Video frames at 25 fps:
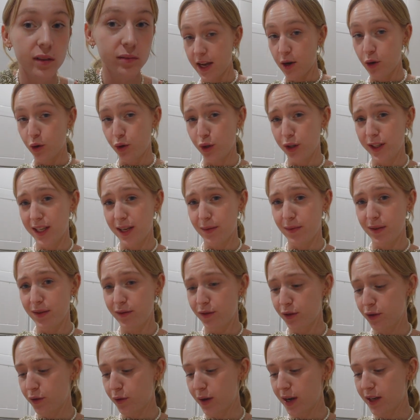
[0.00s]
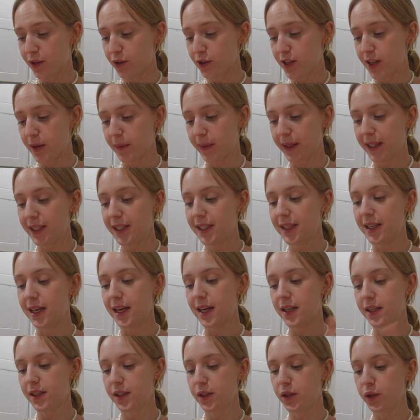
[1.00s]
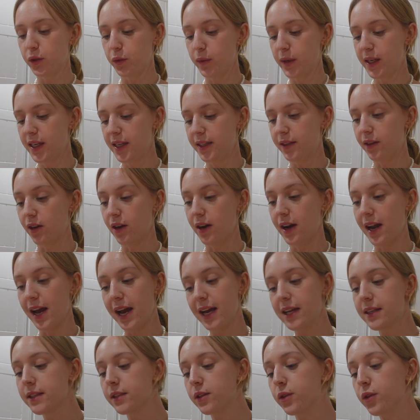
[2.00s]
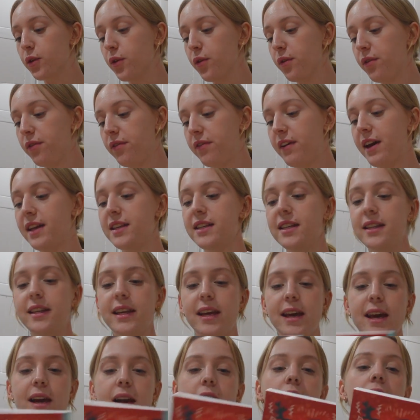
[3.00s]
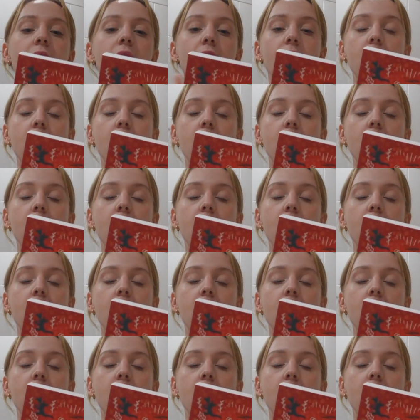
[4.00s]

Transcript: Et le deuxième livre de Noël que j'ai pris, c'est Snowy Little Lies de Fanny DL.